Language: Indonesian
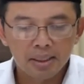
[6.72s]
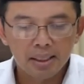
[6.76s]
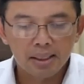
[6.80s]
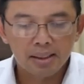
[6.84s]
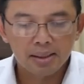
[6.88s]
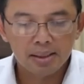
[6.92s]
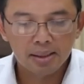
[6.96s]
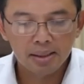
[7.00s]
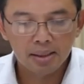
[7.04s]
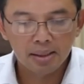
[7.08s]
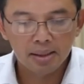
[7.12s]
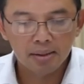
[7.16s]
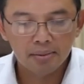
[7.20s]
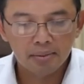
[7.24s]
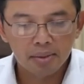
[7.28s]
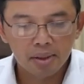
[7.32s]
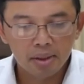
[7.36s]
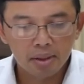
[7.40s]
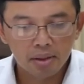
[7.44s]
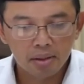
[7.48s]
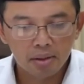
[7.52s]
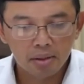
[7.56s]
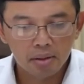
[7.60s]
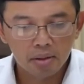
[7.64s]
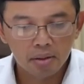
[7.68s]
Anggota
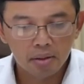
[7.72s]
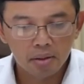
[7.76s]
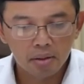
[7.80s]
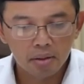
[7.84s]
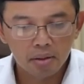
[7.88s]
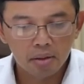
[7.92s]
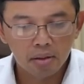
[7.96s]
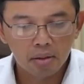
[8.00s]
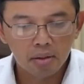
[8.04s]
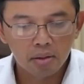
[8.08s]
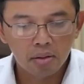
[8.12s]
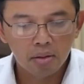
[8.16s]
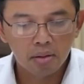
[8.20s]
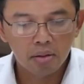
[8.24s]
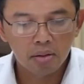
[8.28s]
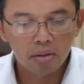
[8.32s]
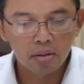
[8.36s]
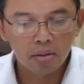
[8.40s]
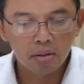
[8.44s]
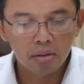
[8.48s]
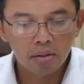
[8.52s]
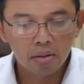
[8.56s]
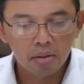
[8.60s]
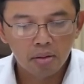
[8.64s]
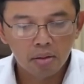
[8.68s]
Dewan Suro PKB
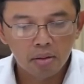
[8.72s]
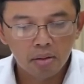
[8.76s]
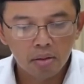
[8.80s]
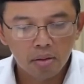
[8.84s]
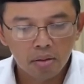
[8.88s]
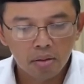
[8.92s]
Maman